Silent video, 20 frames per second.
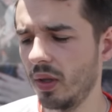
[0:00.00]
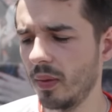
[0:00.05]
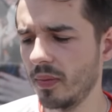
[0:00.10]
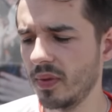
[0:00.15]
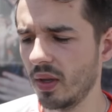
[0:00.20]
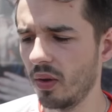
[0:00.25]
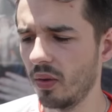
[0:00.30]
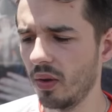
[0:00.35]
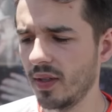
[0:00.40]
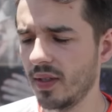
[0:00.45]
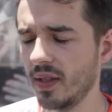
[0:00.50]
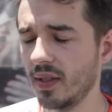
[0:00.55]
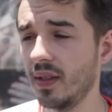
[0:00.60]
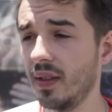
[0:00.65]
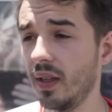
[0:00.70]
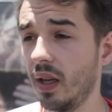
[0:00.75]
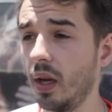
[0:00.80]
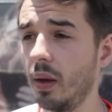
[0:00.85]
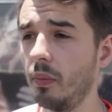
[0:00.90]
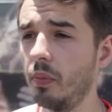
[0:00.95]
comme ça anglaises, etc.,
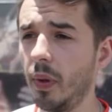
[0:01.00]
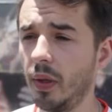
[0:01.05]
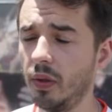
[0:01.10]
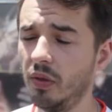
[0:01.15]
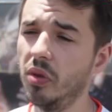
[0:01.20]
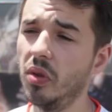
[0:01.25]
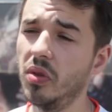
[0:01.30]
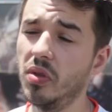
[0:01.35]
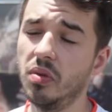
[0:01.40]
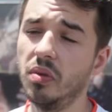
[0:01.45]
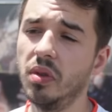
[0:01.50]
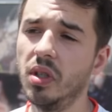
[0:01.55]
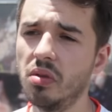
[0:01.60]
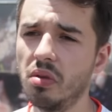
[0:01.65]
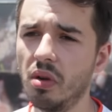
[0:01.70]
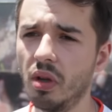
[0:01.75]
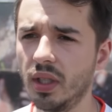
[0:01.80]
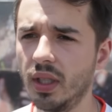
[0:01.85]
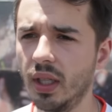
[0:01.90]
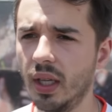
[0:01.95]
la plupart du temps ce sont des
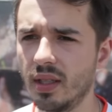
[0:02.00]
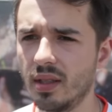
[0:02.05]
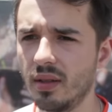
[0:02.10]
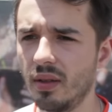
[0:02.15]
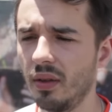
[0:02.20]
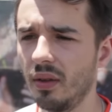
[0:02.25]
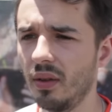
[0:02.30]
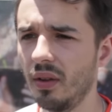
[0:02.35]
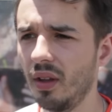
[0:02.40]
joueurs qui restent